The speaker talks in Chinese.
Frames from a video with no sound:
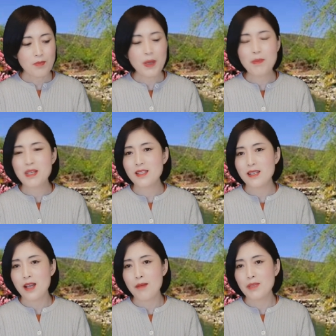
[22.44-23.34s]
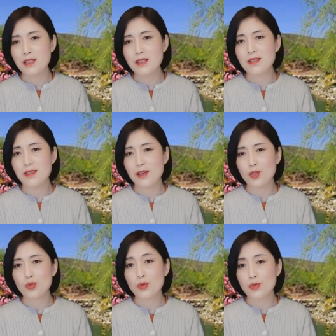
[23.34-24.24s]
BBC 他们自己
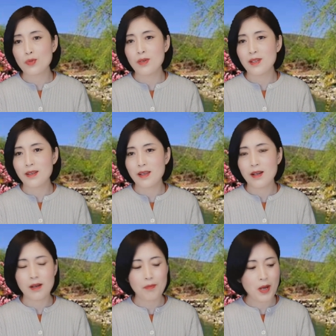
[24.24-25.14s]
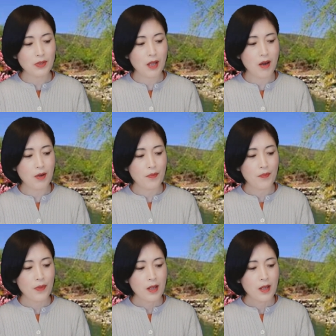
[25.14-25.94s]
所做的一个报道。